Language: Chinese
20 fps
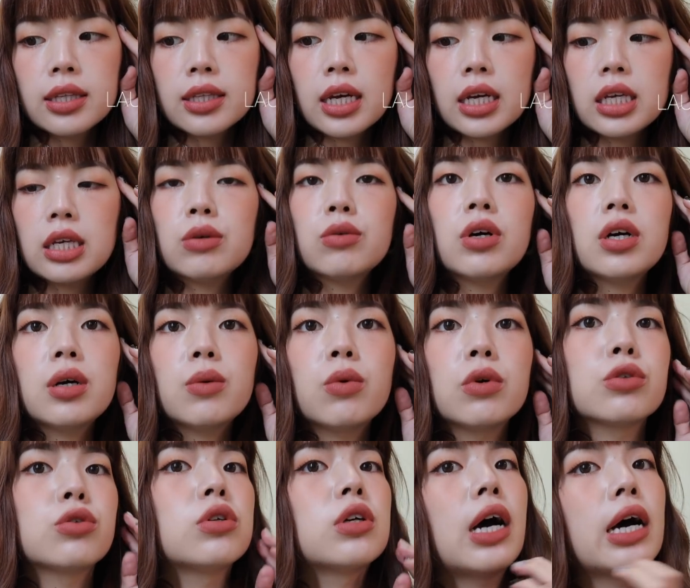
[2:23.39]
但因为
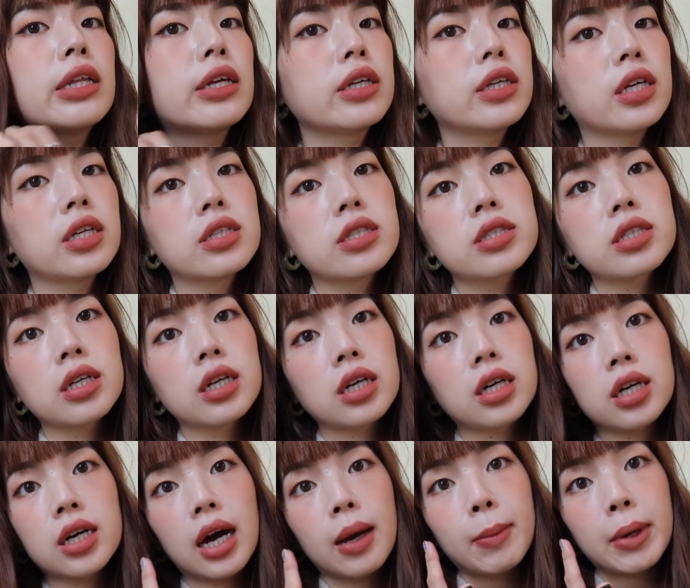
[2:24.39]
我觉得它的颜
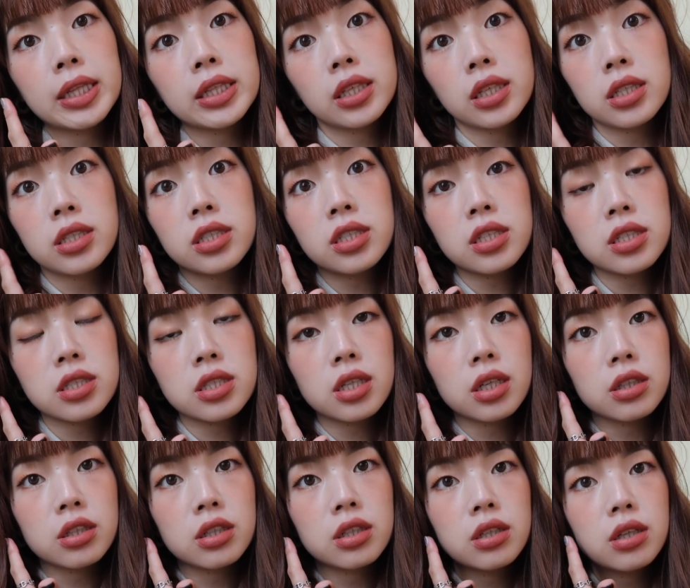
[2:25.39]
色还蛮提气
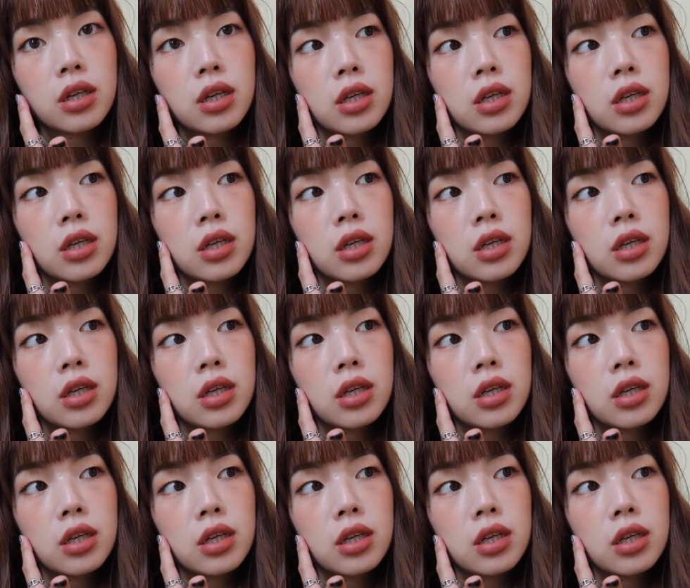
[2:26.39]
色的。